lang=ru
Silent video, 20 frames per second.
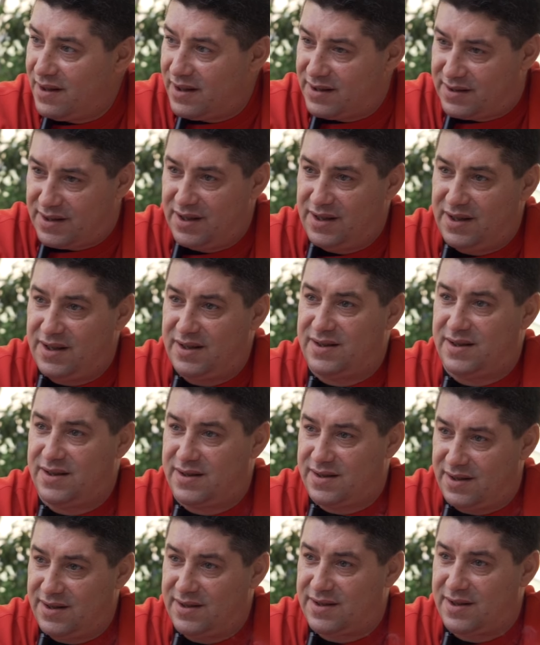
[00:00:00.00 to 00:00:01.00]
Это и есть
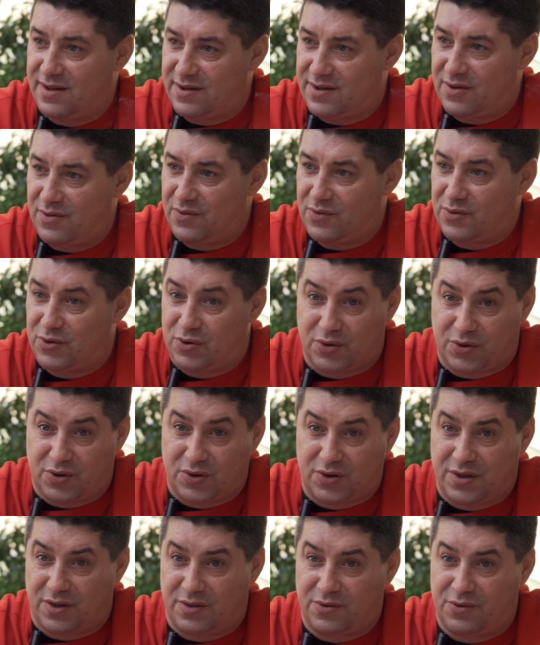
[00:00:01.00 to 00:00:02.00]
сицилийский триумф. Тот,
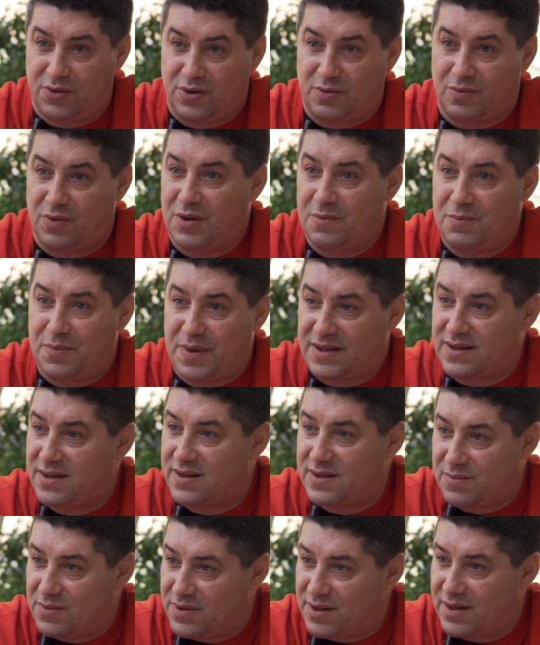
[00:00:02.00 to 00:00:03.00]
кто стал доном, он
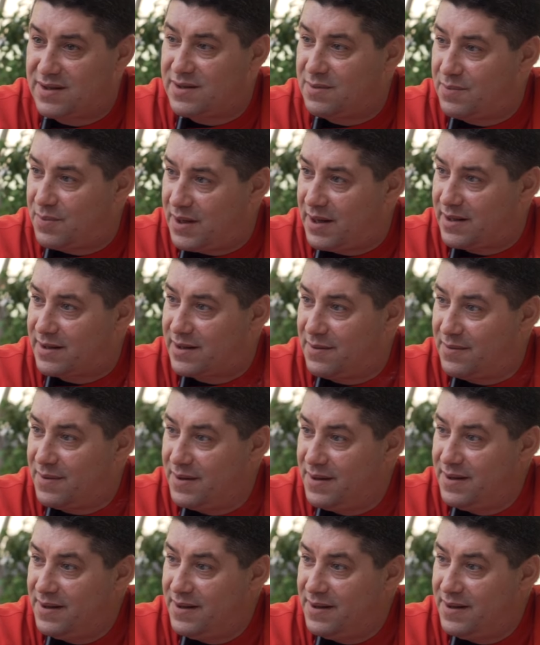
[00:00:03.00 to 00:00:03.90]
обязан смотреть за порядком.